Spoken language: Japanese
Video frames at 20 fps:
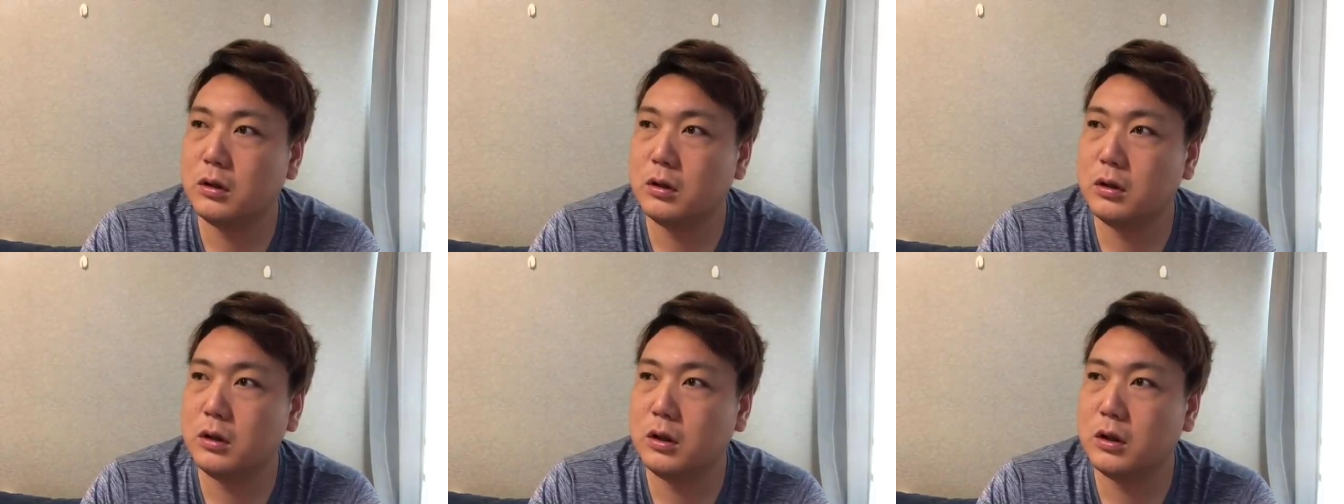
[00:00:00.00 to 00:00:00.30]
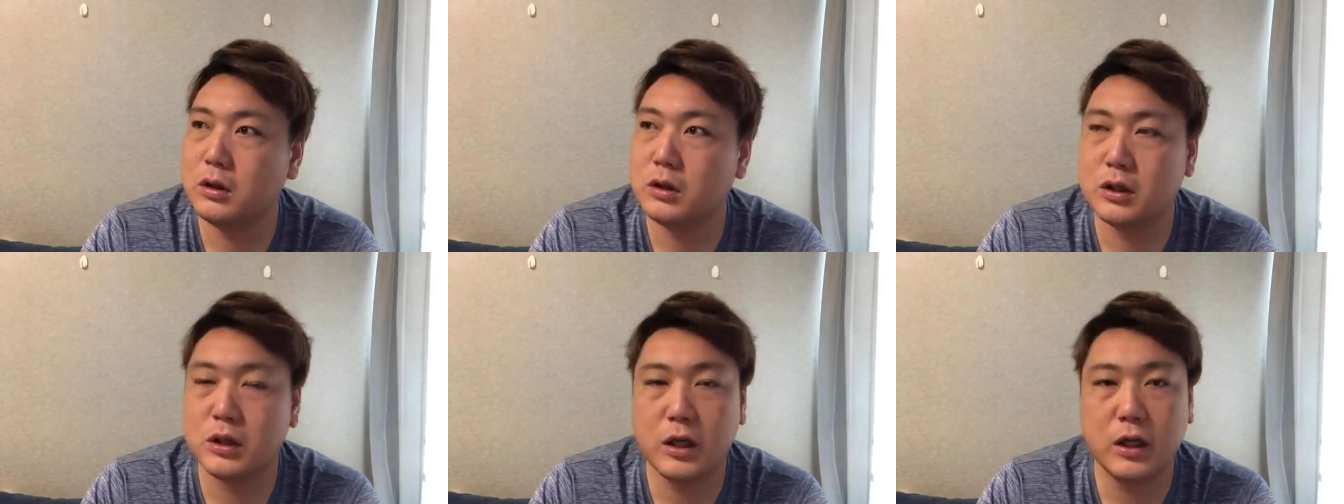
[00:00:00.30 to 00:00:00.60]

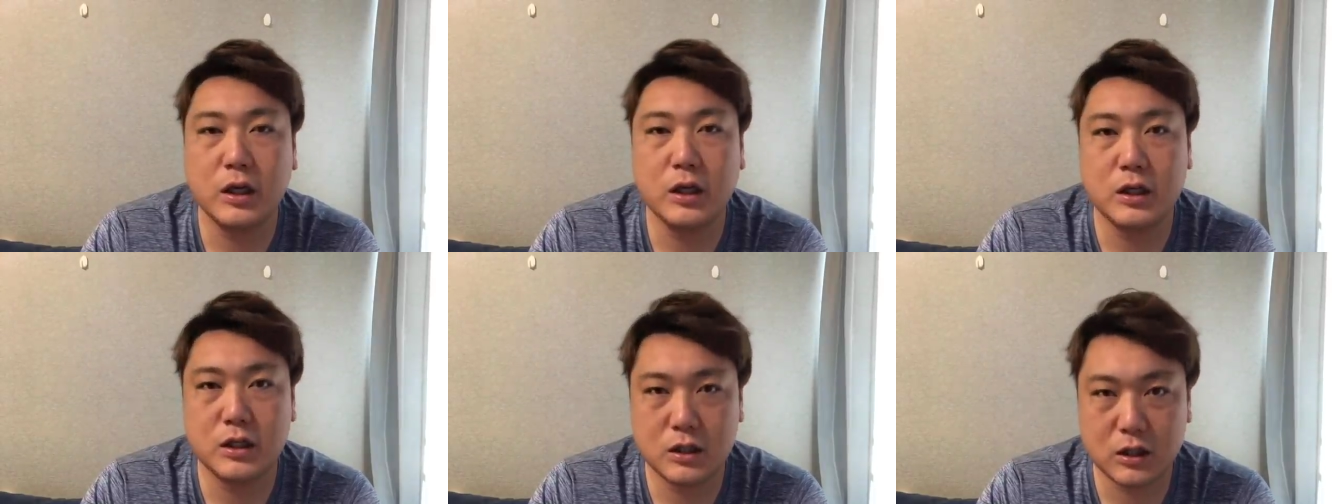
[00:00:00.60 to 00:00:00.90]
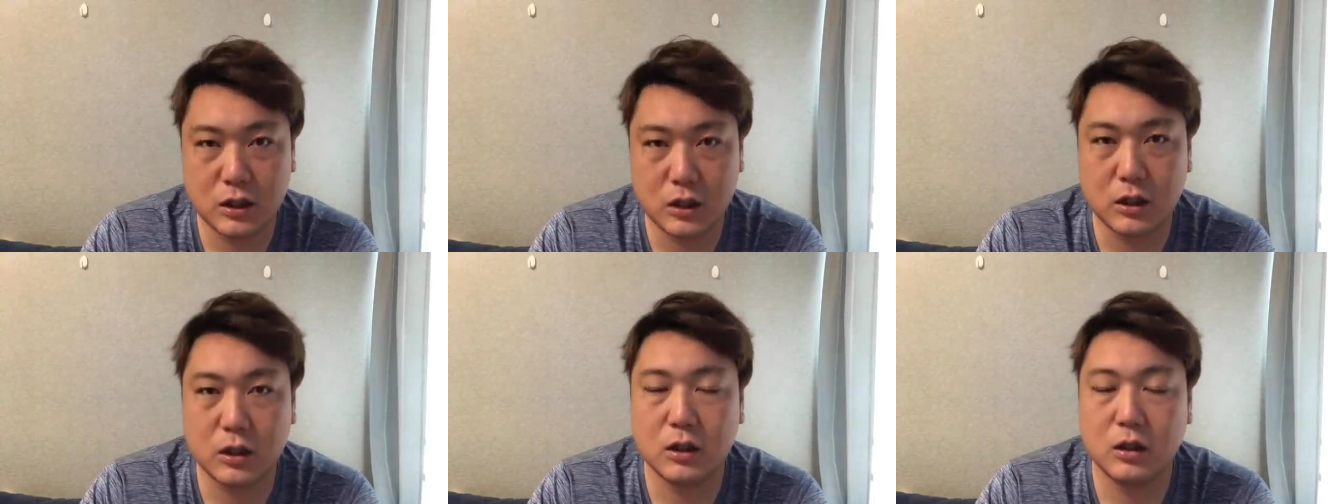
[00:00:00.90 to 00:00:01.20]
育成
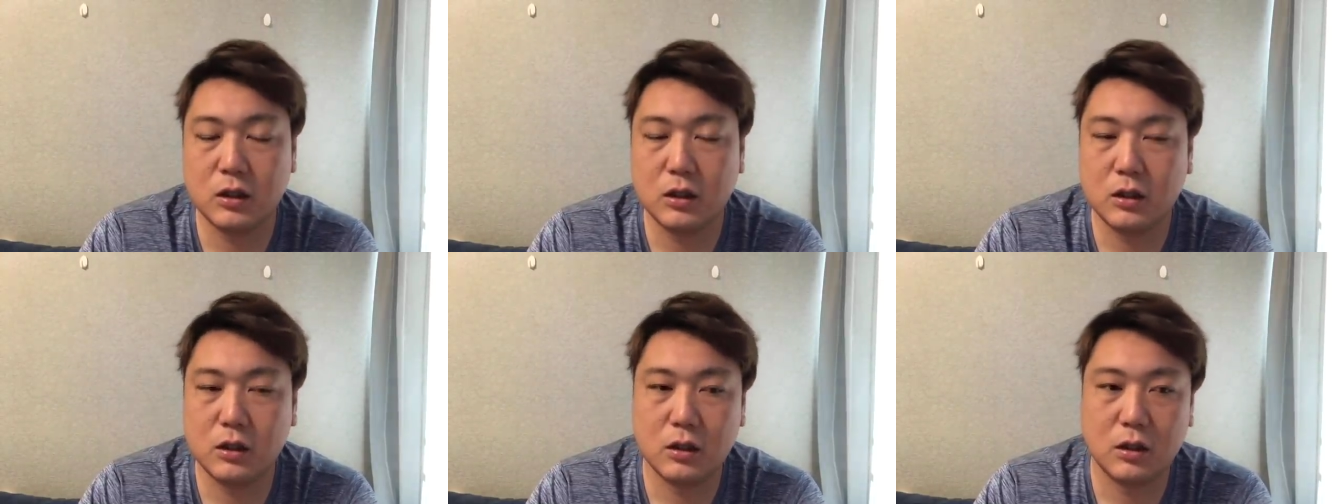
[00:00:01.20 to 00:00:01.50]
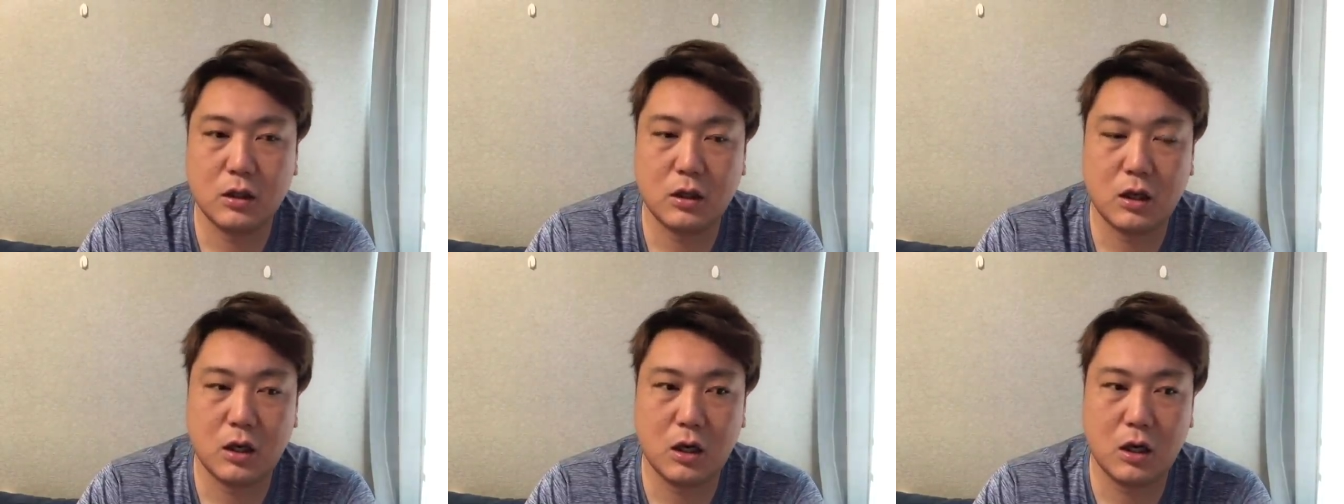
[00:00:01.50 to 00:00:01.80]
1
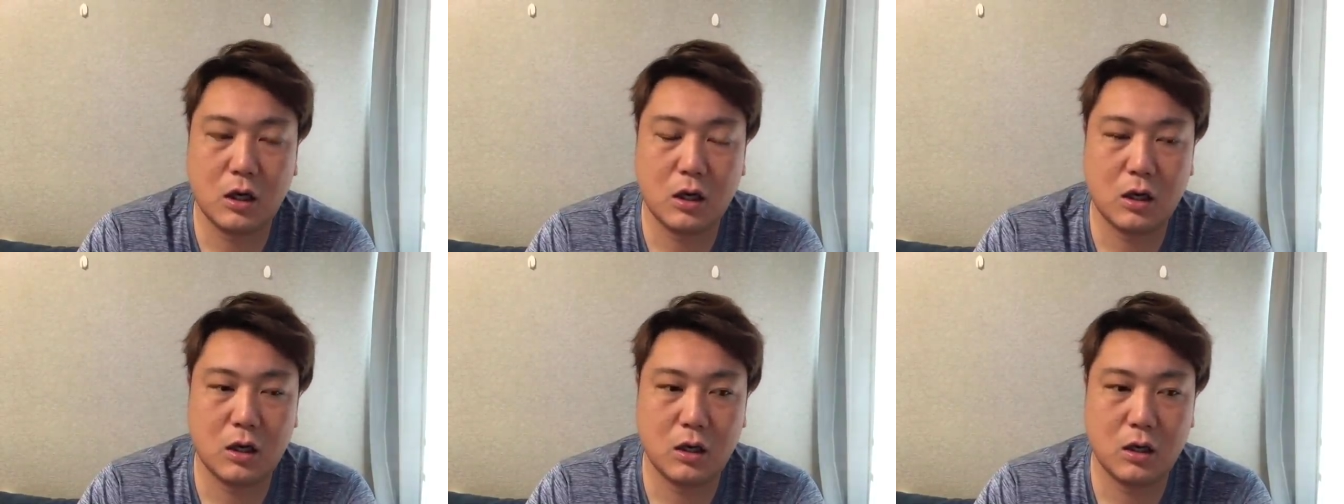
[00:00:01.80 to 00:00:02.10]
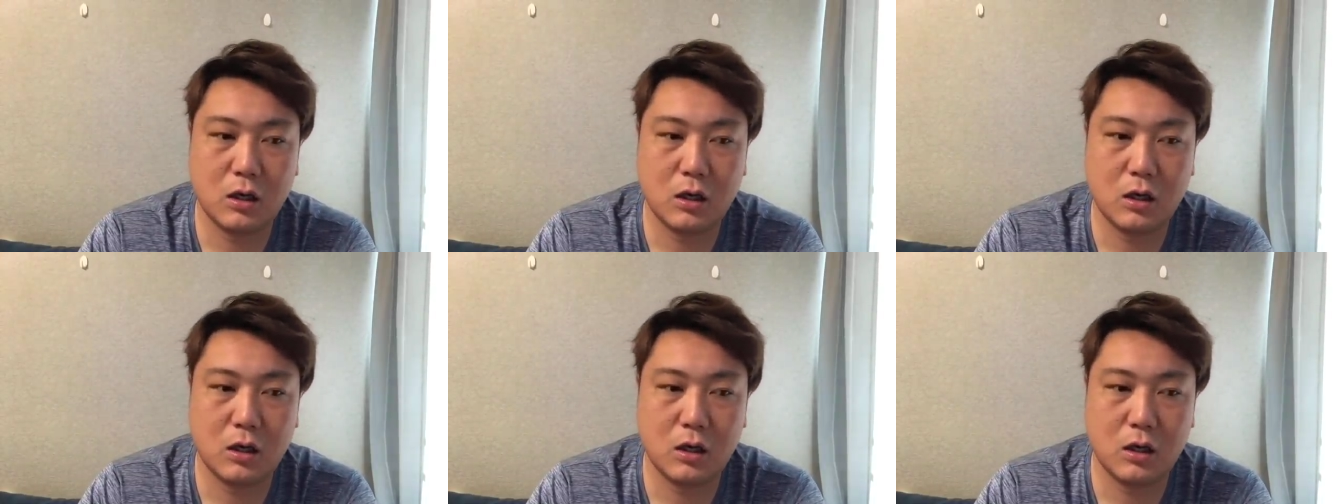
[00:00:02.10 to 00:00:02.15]
から、